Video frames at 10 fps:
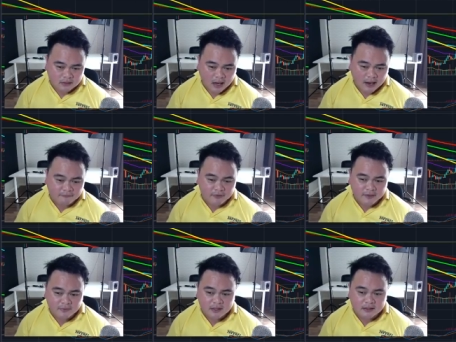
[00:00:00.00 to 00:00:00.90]
time
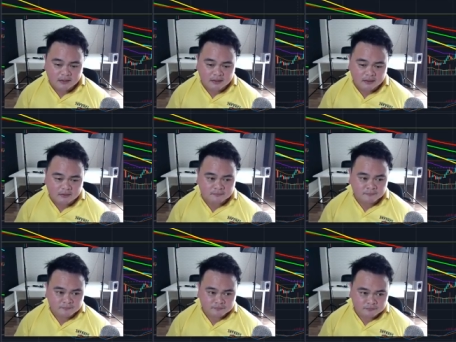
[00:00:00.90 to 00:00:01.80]
frame ที่1เนี่ย
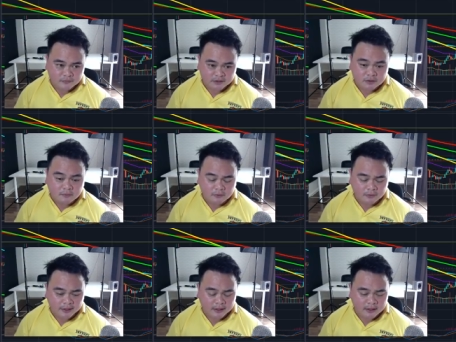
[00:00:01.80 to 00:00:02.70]
1ชั่วโมง
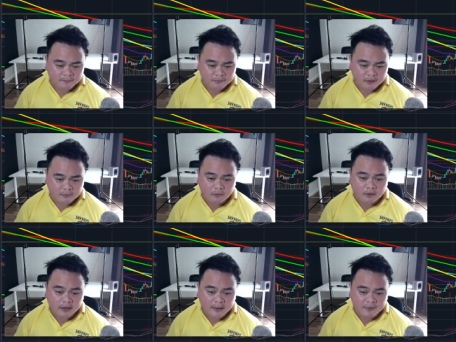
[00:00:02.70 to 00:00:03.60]
เนี่ยนะครับบางคน
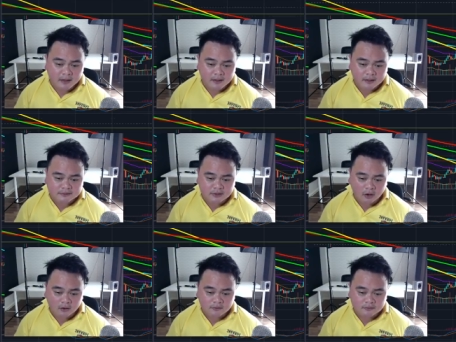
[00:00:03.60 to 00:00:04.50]
ก็นับเนี่ย
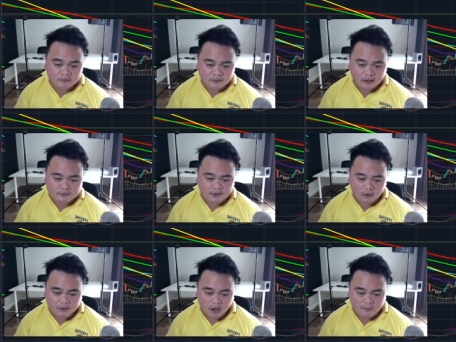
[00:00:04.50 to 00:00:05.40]
1 2
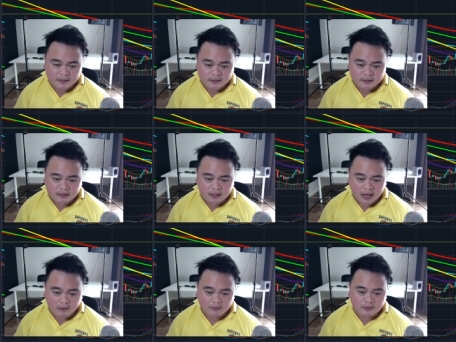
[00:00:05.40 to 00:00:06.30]
2ย่อไม่ถึง
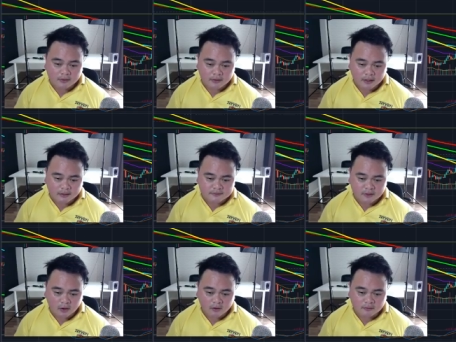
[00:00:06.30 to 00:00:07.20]
11
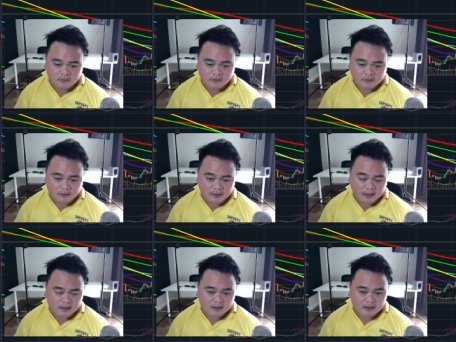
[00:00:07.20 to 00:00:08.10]
2ใช่ไหม
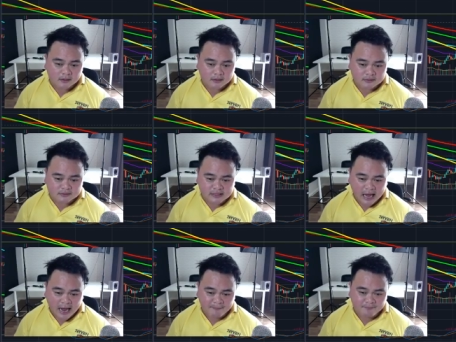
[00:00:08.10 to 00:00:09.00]

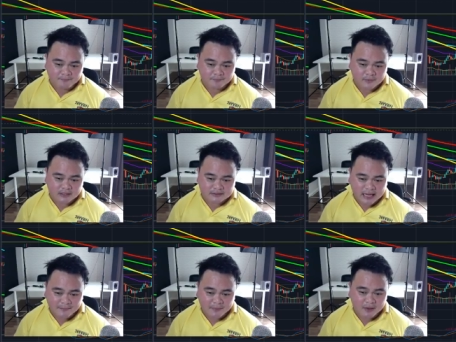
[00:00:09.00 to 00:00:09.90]

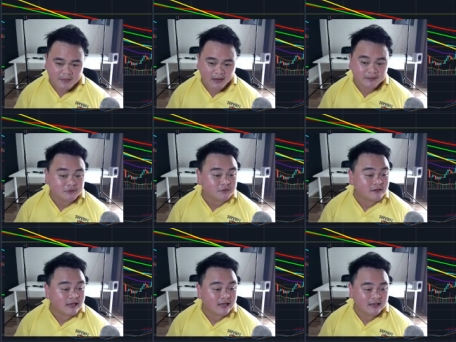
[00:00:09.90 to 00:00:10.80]
3เป็นเวฟยาวที่สุด
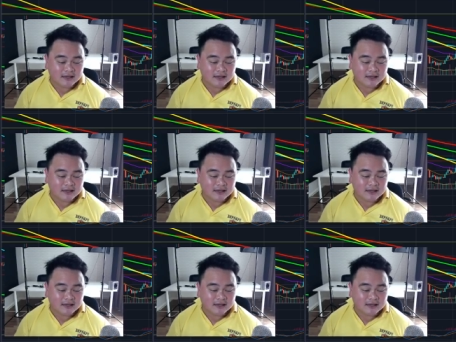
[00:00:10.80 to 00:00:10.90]
นะ